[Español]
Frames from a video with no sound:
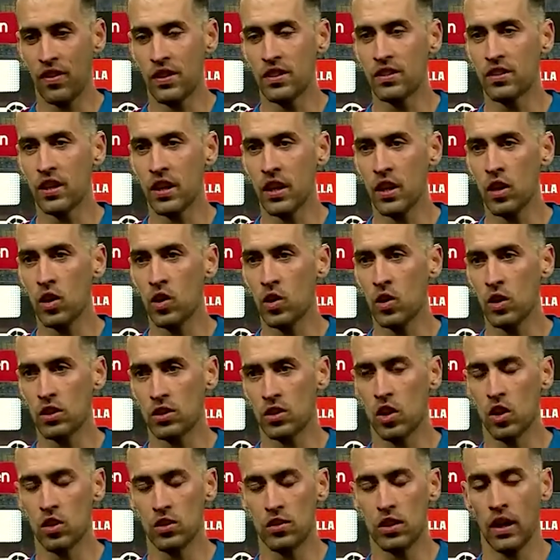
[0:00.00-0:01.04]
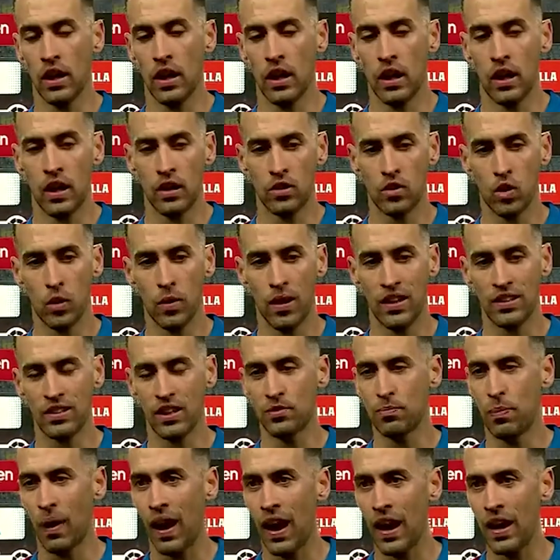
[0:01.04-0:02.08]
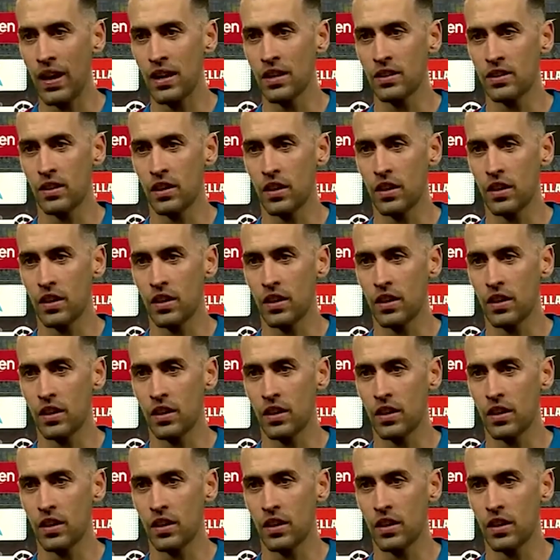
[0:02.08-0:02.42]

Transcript: Eh, el propio Busquets se comprometió